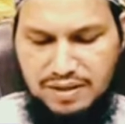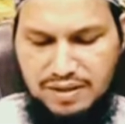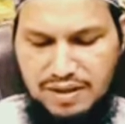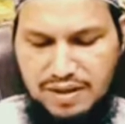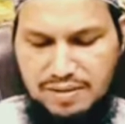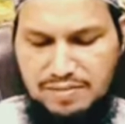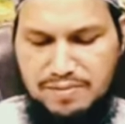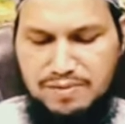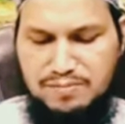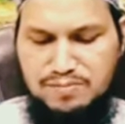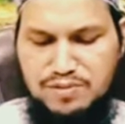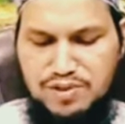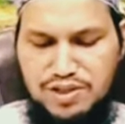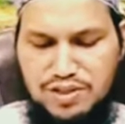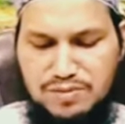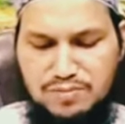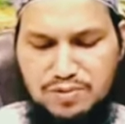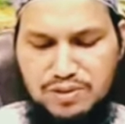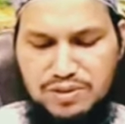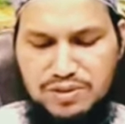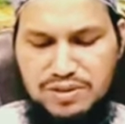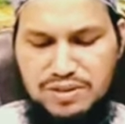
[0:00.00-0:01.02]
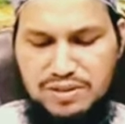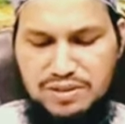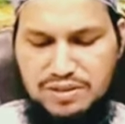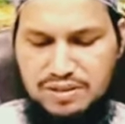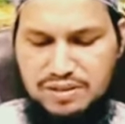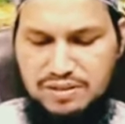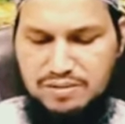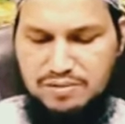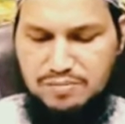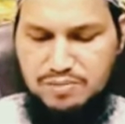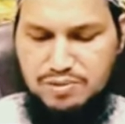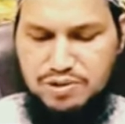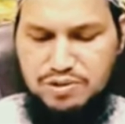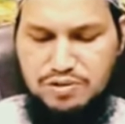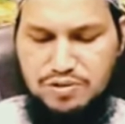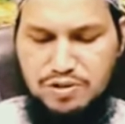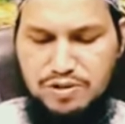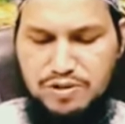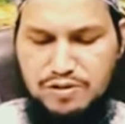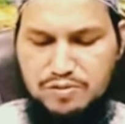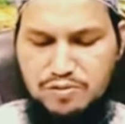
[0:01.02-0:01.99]
আমার মতামত কি
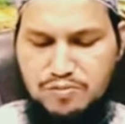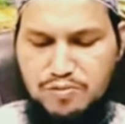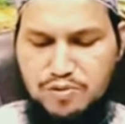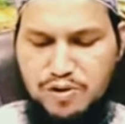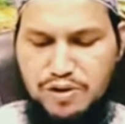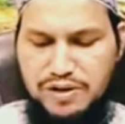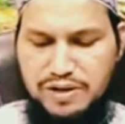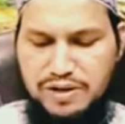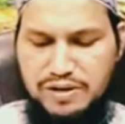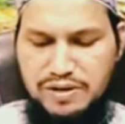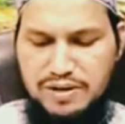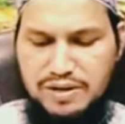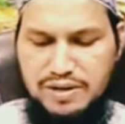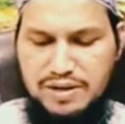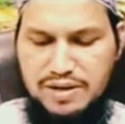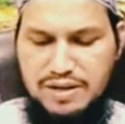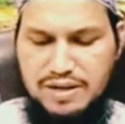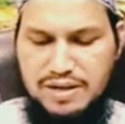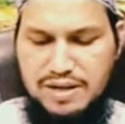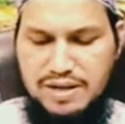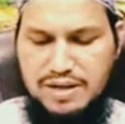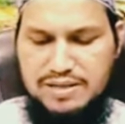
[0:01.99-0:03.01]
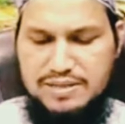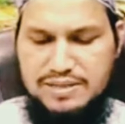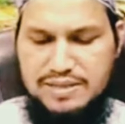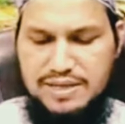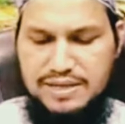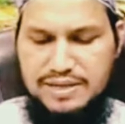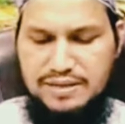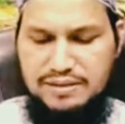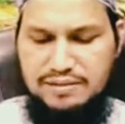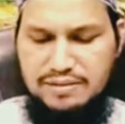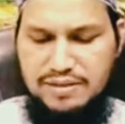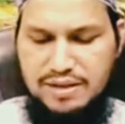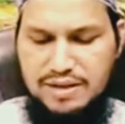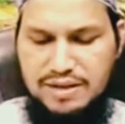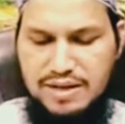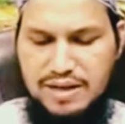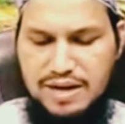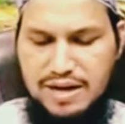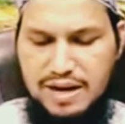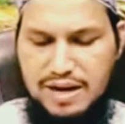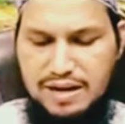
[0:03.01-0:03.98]
অবশ্যই উভয়ের সৈয়দ
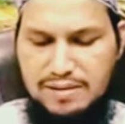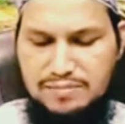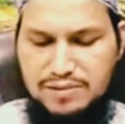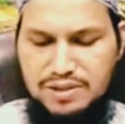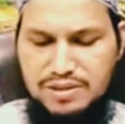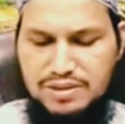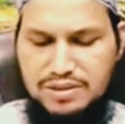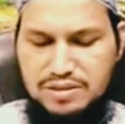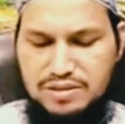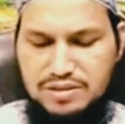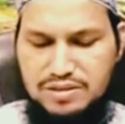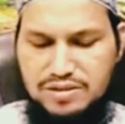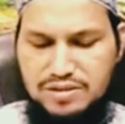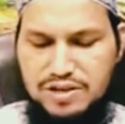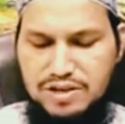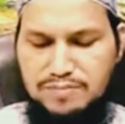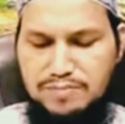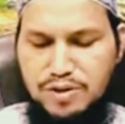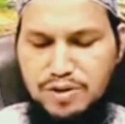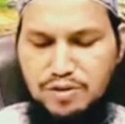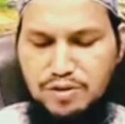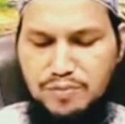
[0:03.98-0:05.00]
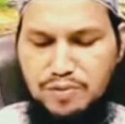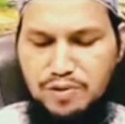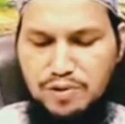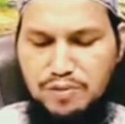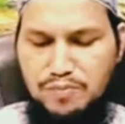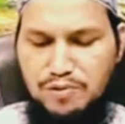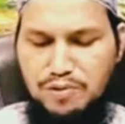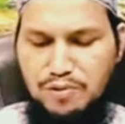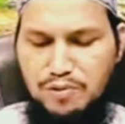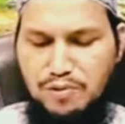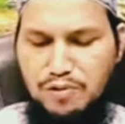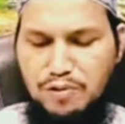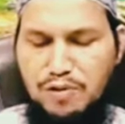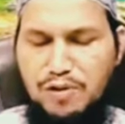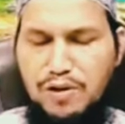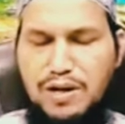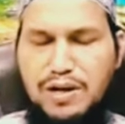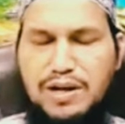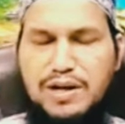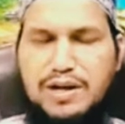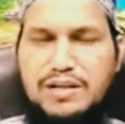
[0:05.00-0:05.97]
আহমদ শহীদ বেলবী
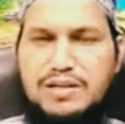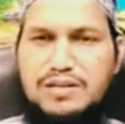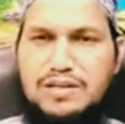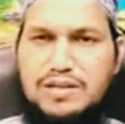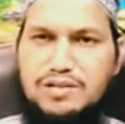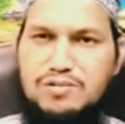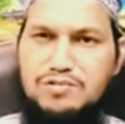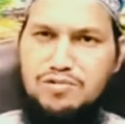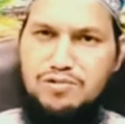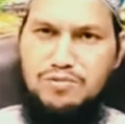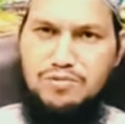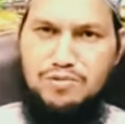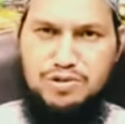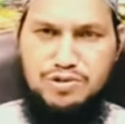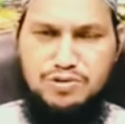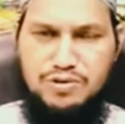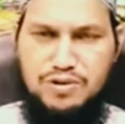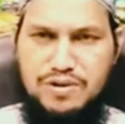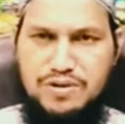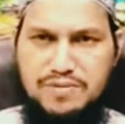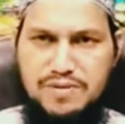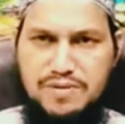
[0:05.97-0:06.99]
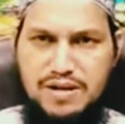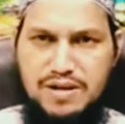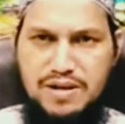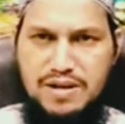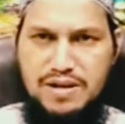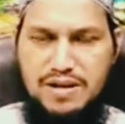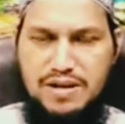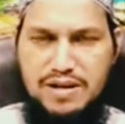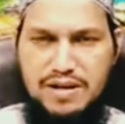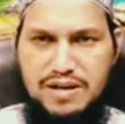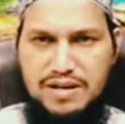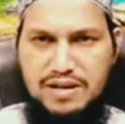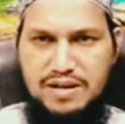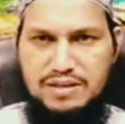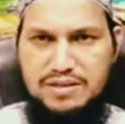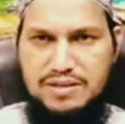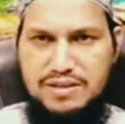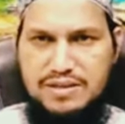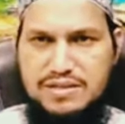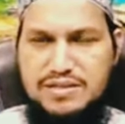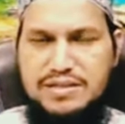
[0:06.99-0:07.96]
রহমতুল্লাহ আলাই তিনি তো অবশ্যই
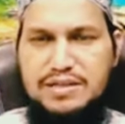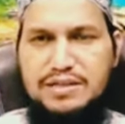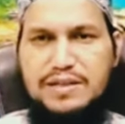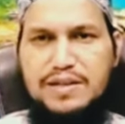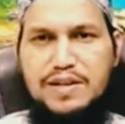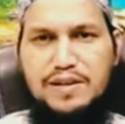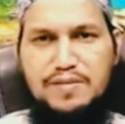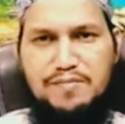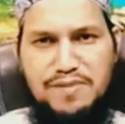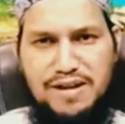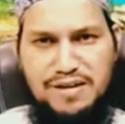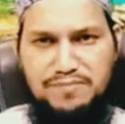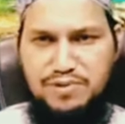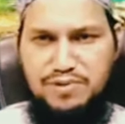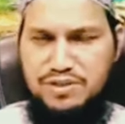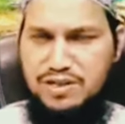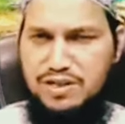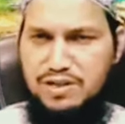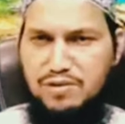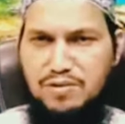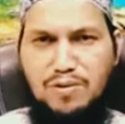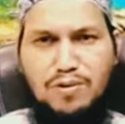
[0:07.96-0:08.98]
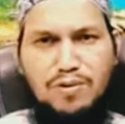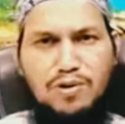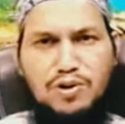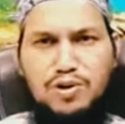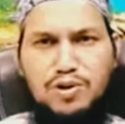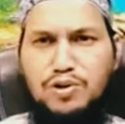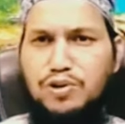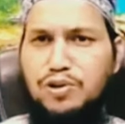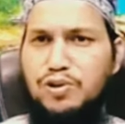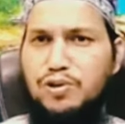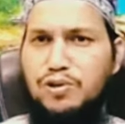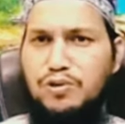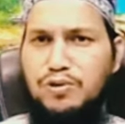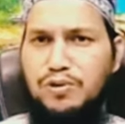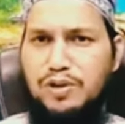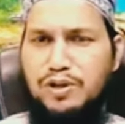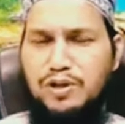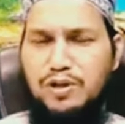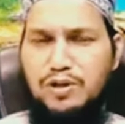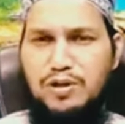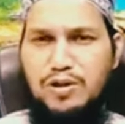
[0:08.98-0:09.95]
তরিকাতের ইমাম ছিলেন কোনো সন্দেহ
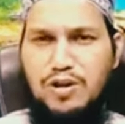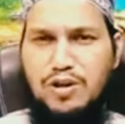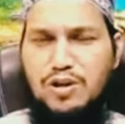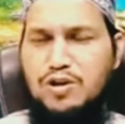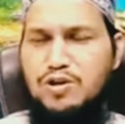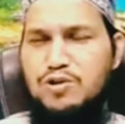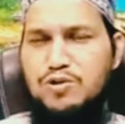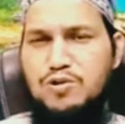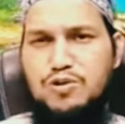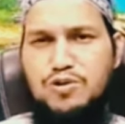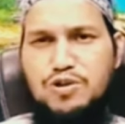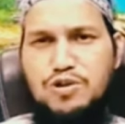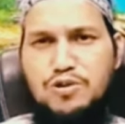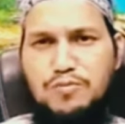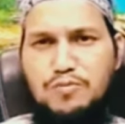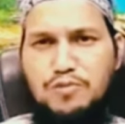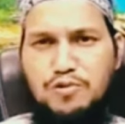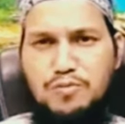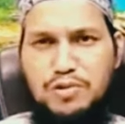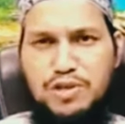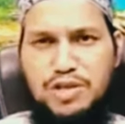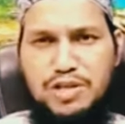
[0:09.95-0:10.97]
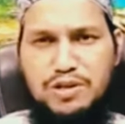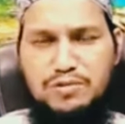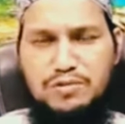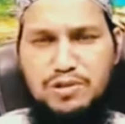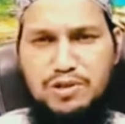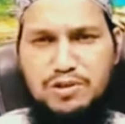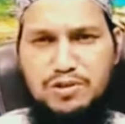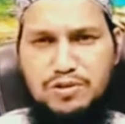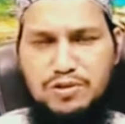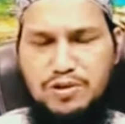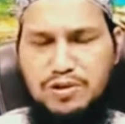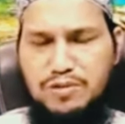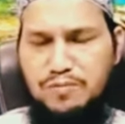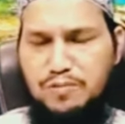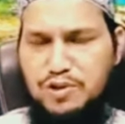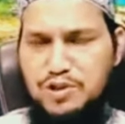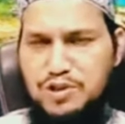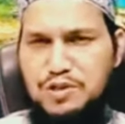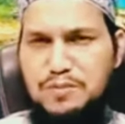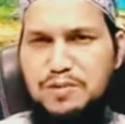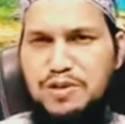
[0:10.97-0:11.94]
নেই সূর্য পূর্ব দিকে উদিত হয়
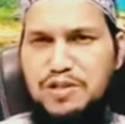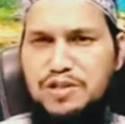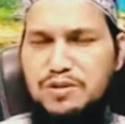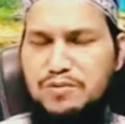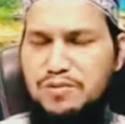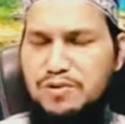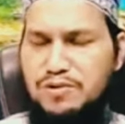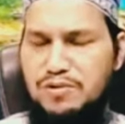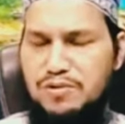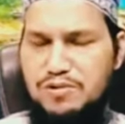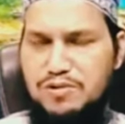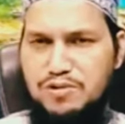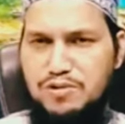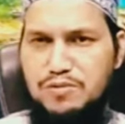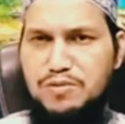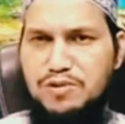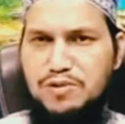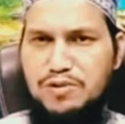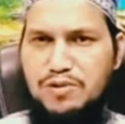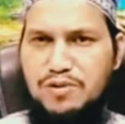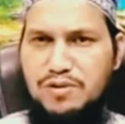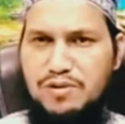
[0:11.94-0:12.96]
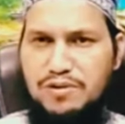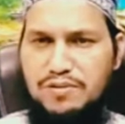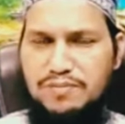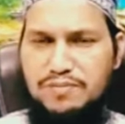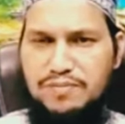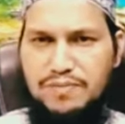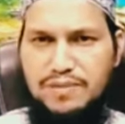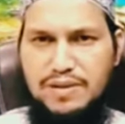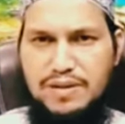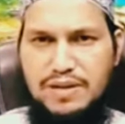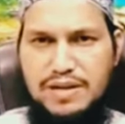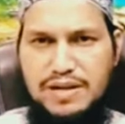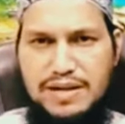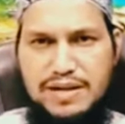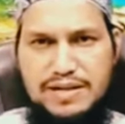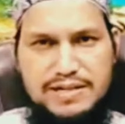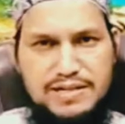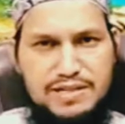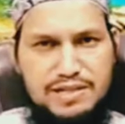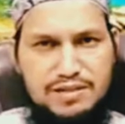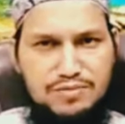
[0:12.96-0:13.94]
পশ্চিমে যেমন অস্তমিত হয়
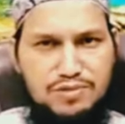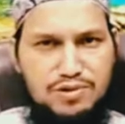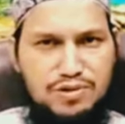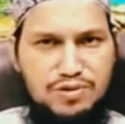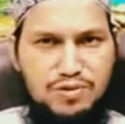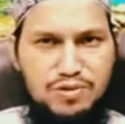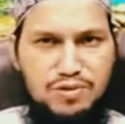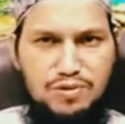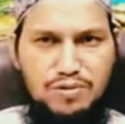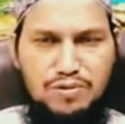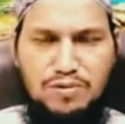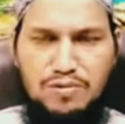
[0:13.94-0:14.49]
এটা যেমন সত্য